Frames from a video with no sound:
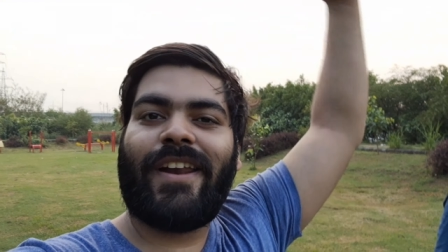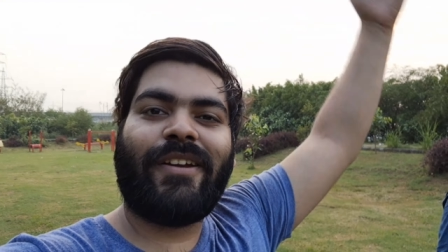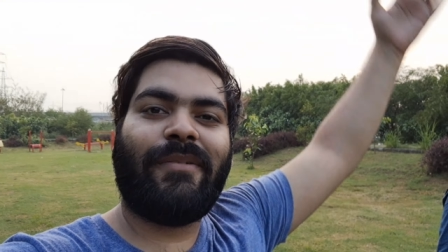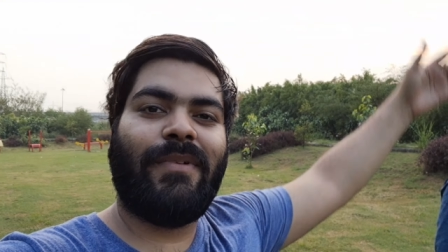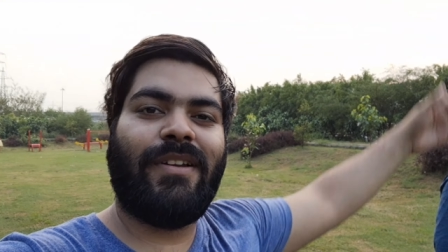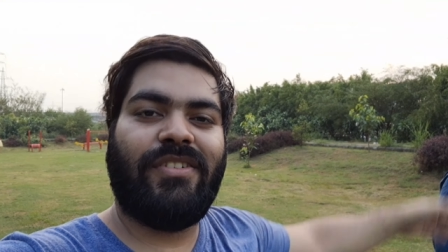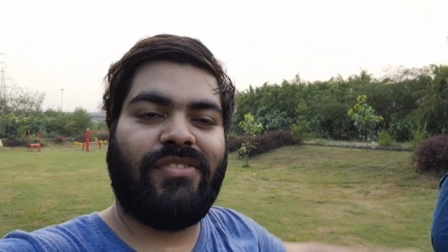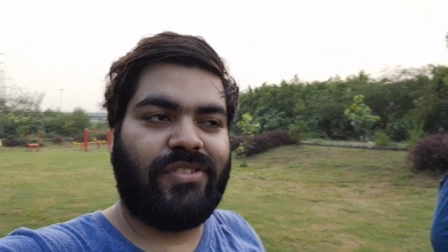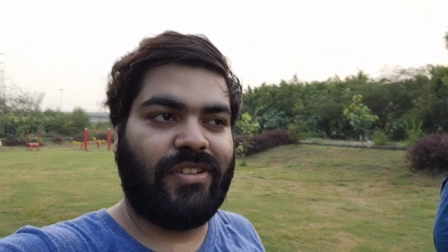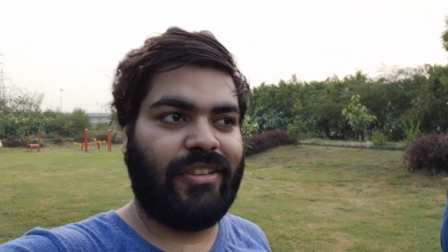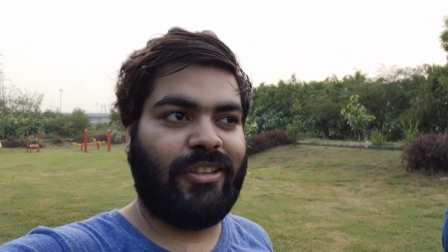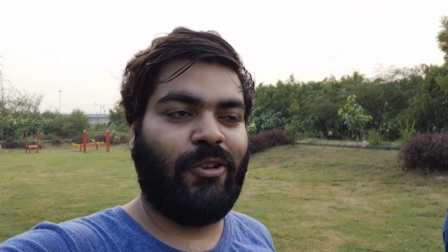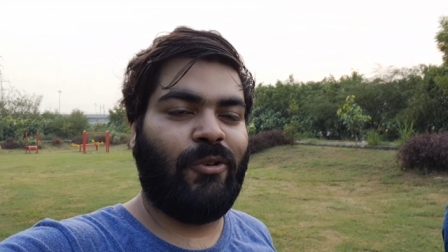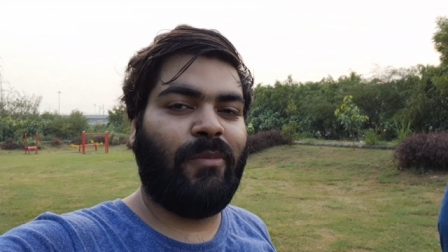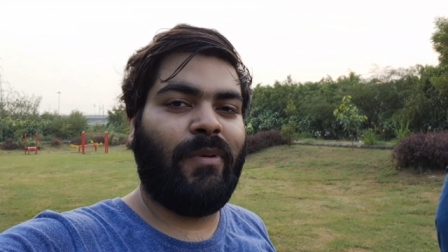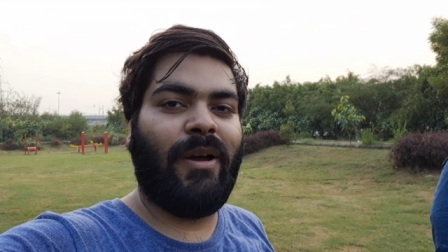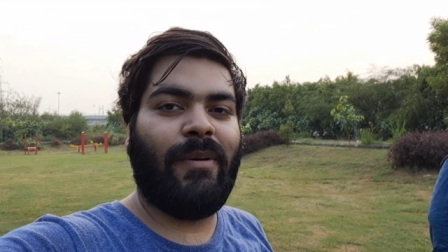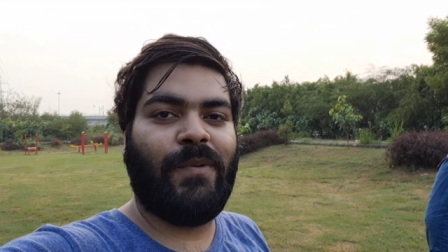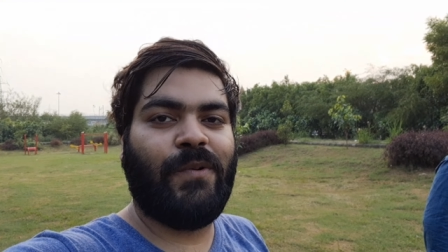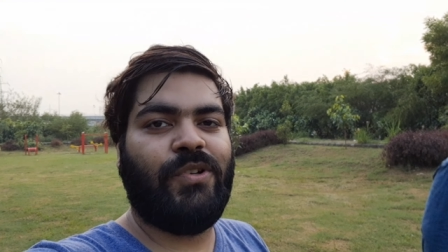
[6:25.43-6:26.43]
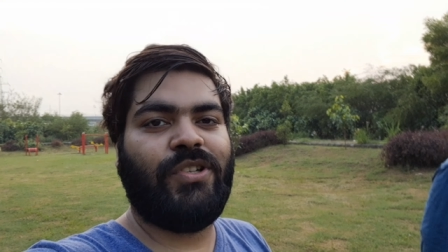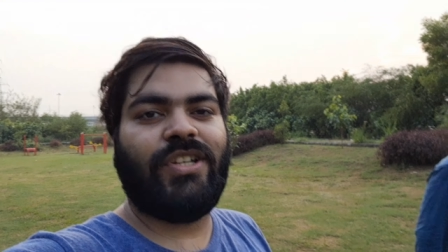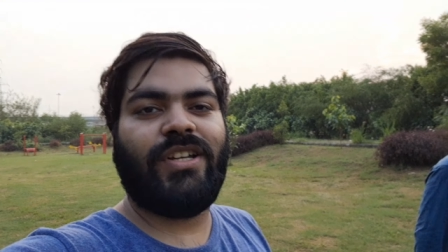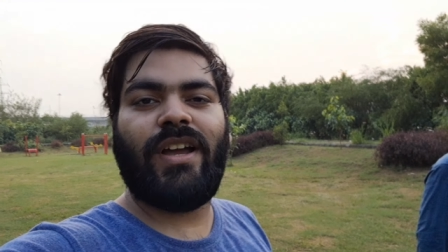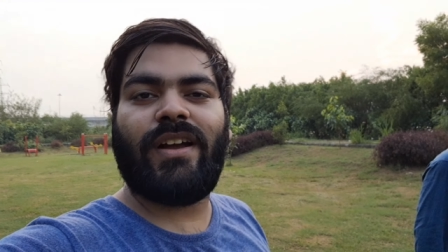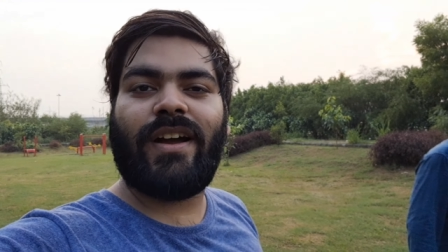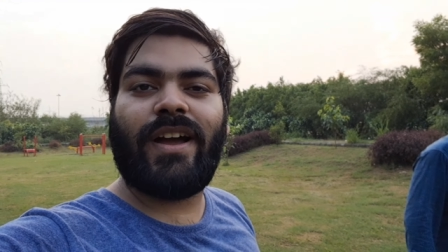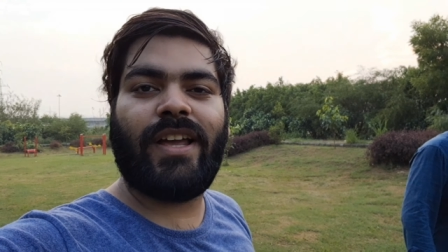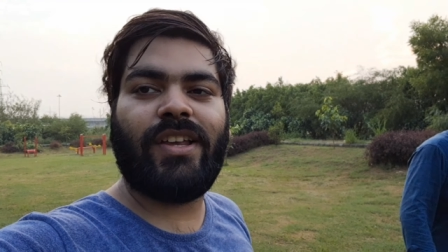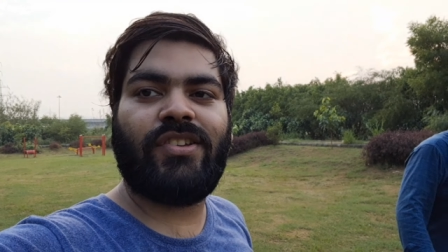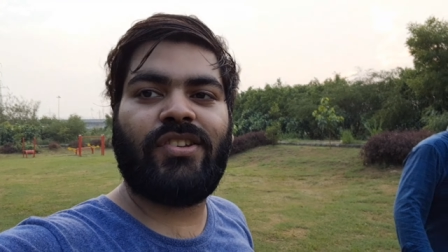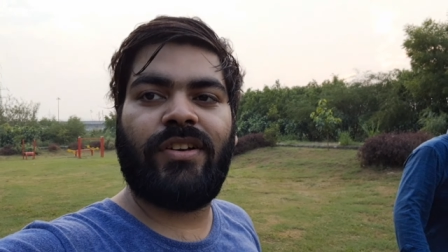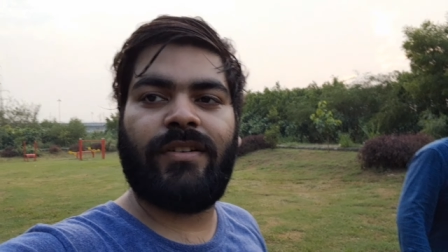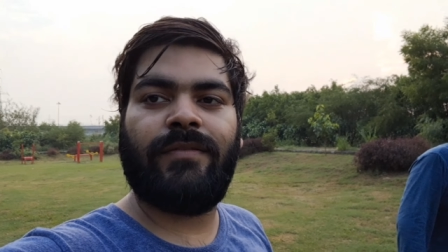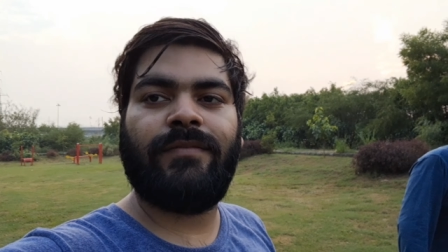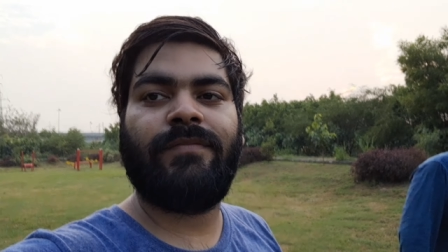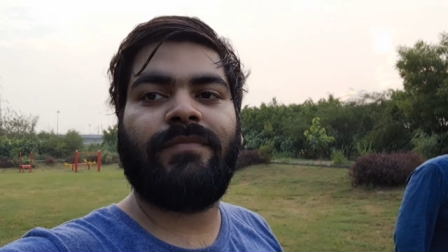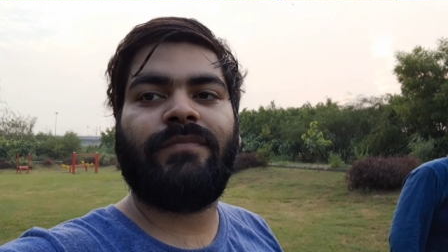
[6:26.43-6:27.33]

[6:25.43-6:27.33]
पार्क में ले चलता हूँ मैं आपको ठीक है गाइस